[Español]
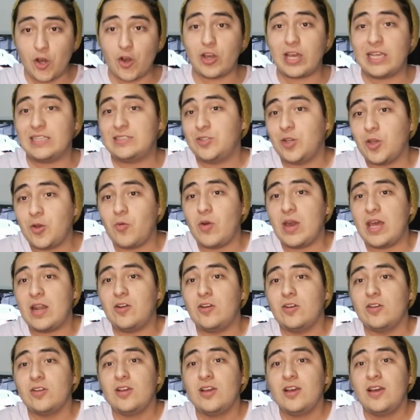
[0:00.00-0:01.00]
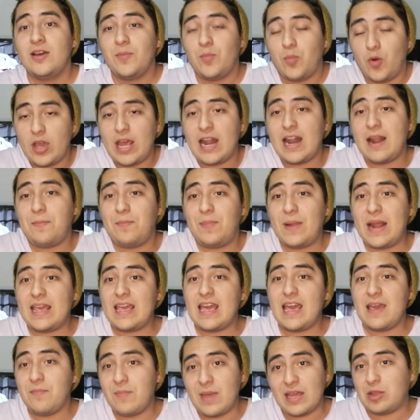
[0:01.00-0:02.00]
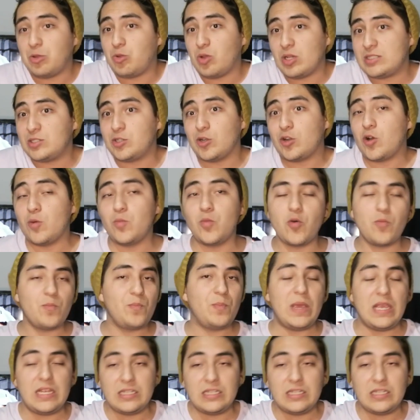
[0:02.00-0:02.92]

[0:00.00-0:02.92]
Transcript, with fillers: yo, que soy güero, voy a la playa y me esto como un